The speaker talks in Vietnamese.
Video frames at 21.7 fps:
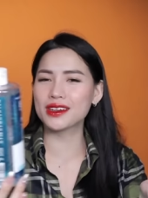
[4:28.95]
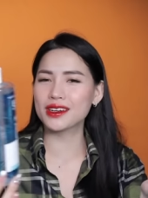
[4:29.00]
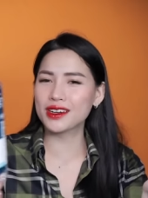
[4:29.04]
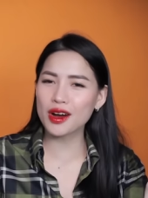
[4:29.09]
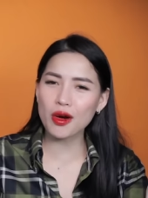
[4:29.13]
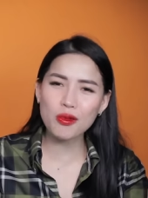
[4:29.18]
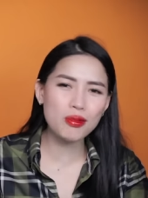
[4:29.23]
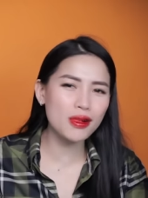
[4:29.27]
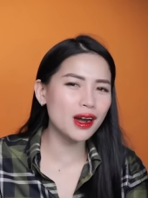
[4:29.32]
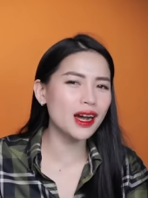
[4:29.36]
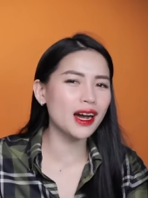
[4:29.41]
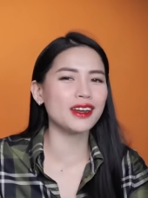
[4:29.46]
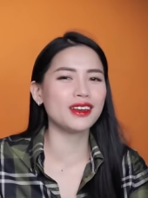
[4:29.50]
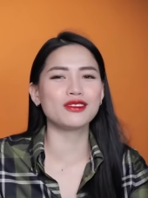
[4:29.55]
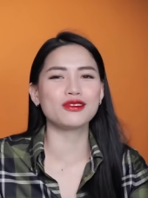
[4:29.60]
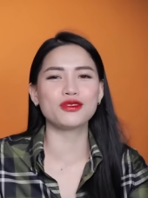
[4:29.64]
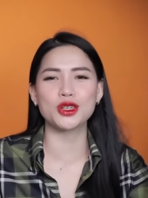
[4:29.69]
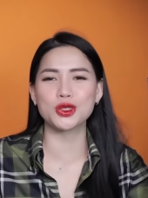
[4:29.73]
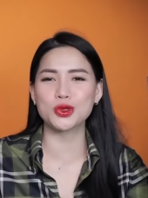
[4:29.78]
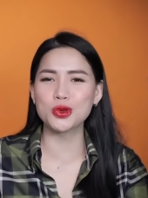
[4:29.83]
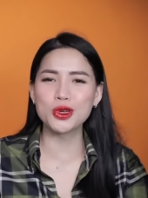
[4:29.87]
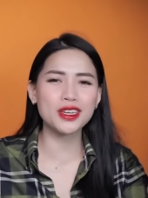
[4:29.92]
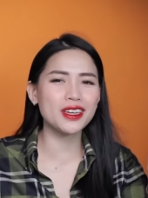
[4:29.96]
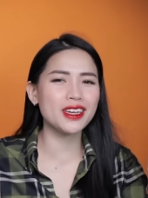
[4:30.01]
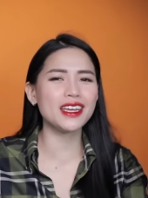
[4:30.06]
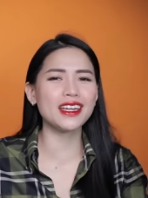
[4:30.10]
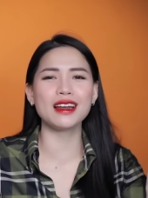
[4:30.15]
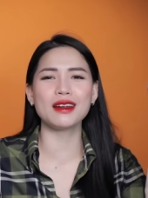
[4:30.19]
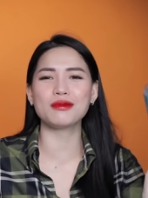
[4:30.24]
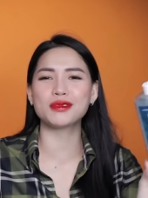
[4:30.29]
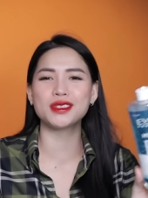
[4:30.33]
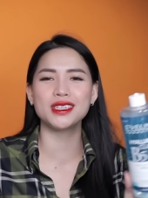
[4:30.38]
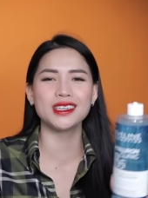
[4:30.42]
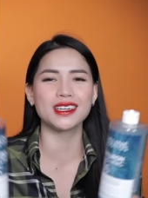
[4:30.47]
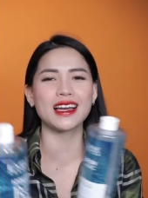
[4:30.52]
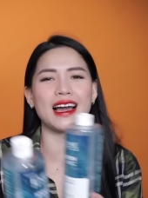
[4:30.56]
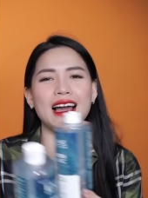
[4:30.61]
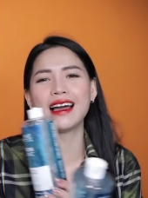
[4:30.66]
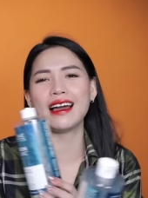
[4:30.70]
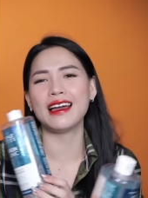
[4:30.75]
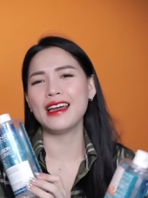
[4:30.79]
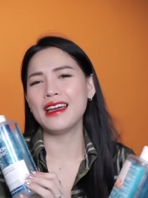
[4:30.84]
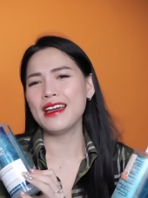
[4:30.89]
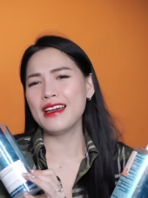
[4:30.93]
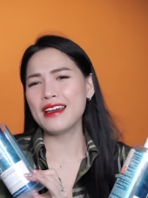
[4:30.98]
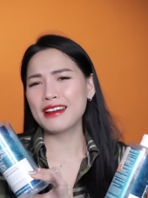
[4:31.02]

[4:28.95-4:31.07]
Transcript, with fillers: không cần phải suy nghĩ làm gì cả.